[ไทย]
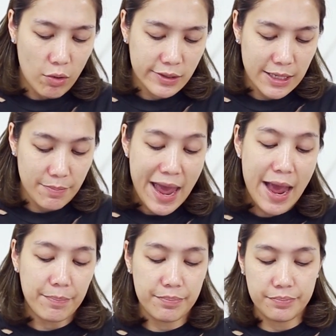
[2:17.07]
6-7 แบ
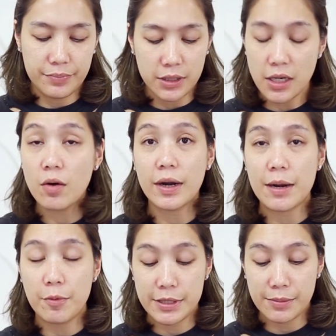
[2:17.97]
บหรือเยอะกว่านั้
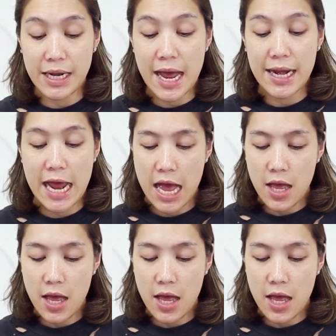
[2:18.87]
นมุมมันจำไม่ได้นะ